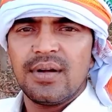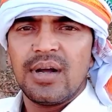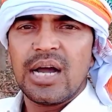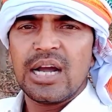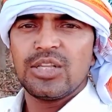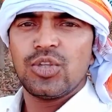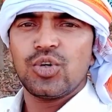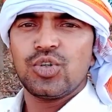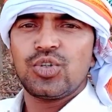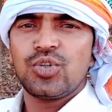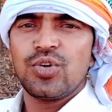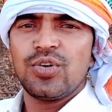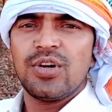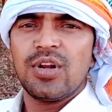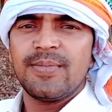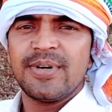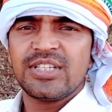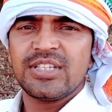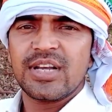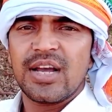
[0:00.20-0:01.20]
हाय दोस्तों
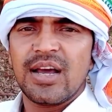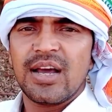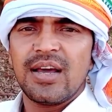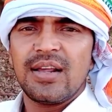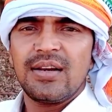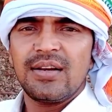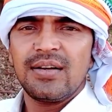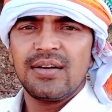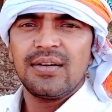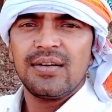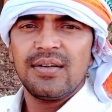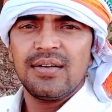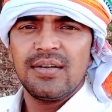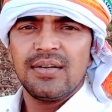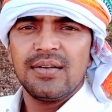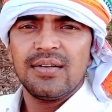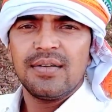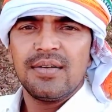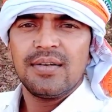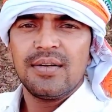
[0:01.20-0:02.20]
नमस्कार
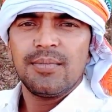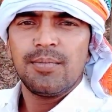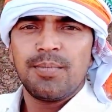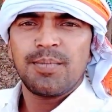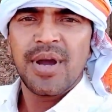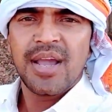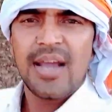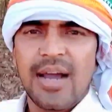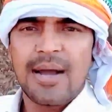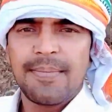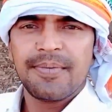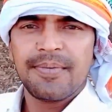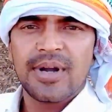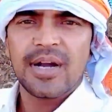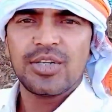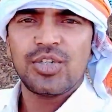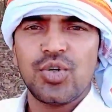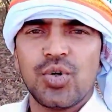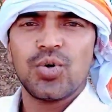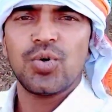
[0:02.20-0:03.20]
मैं
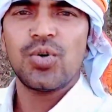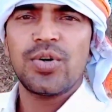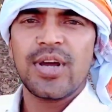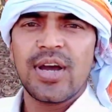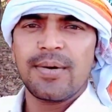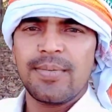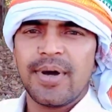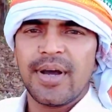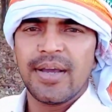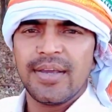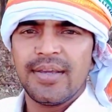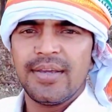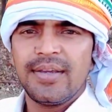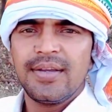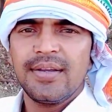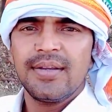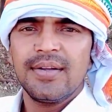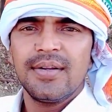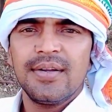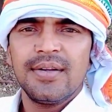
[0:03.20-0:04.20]
आपका छोटा भाई
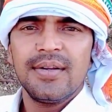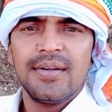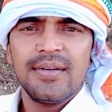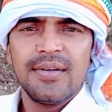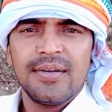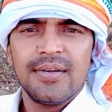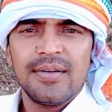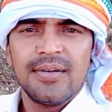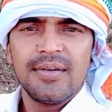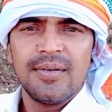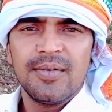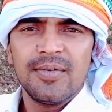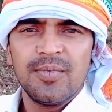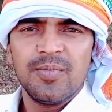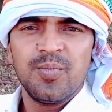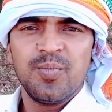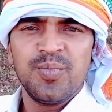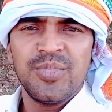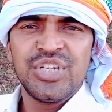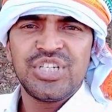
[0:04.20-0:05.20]

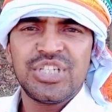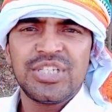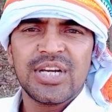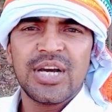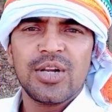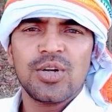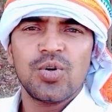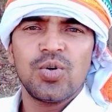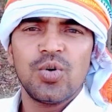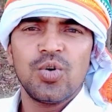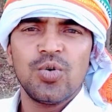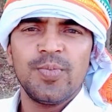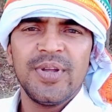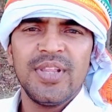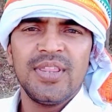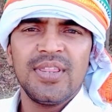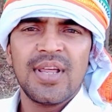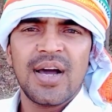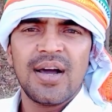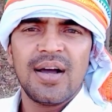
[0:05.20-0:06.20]
मिस्टर
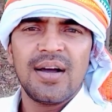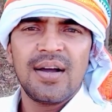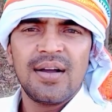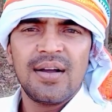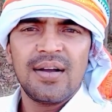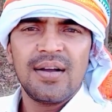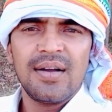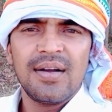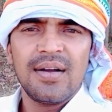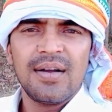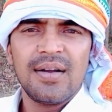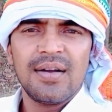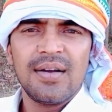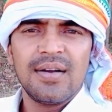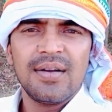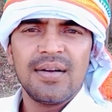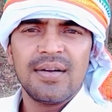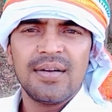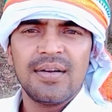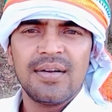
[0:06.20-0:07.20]
गोविंदा
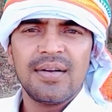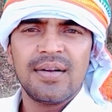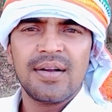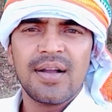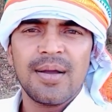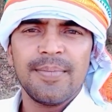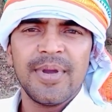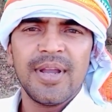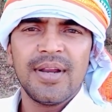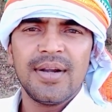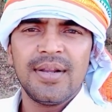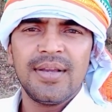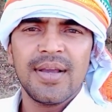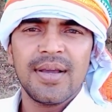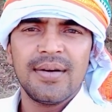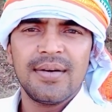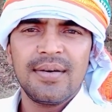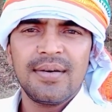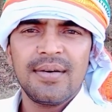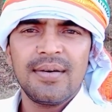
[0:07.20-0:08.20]

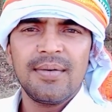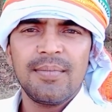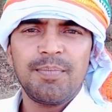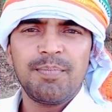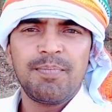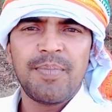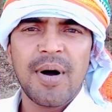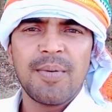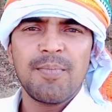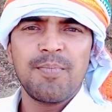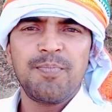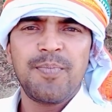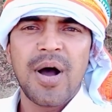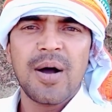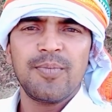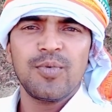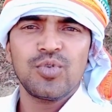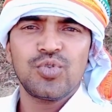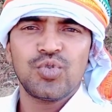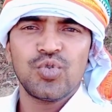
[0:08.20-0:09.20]
कमेडियन
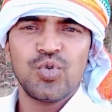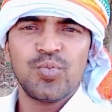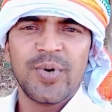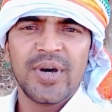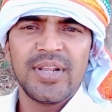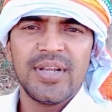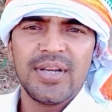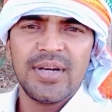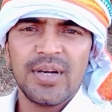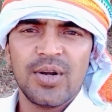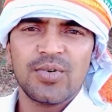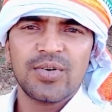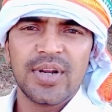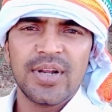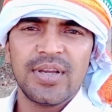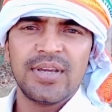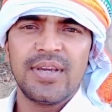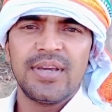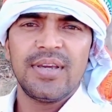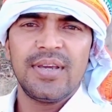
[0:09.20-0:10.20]
पंपापुर सुपर हिट
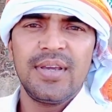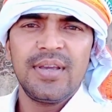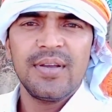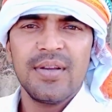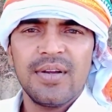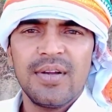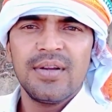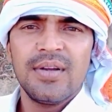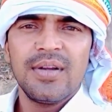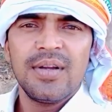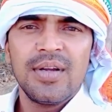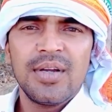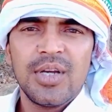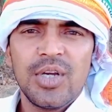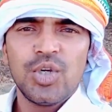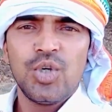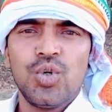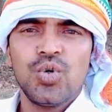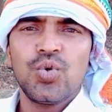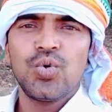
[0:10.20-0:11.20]
नौटंकी
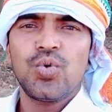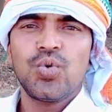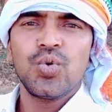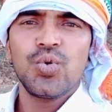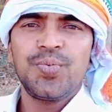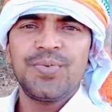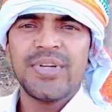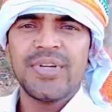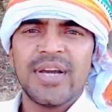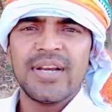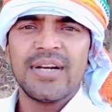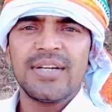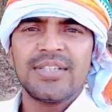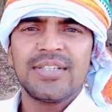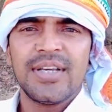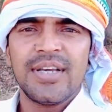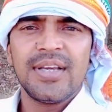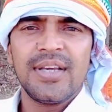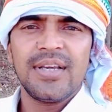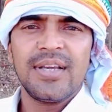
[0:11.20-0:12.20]
यूट्यूब चैनल
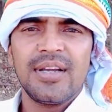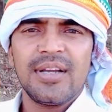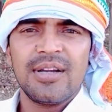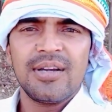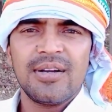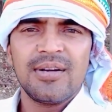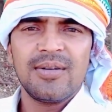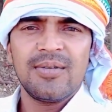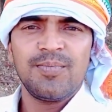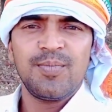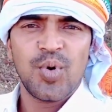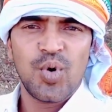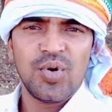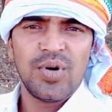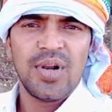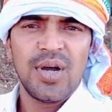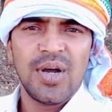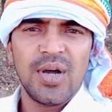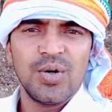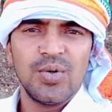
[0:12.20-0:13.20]
से
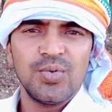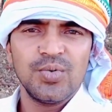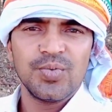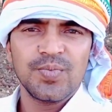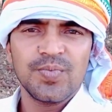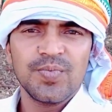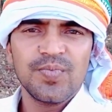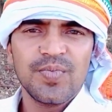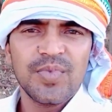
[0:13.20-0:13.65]
बोल रहा हूँ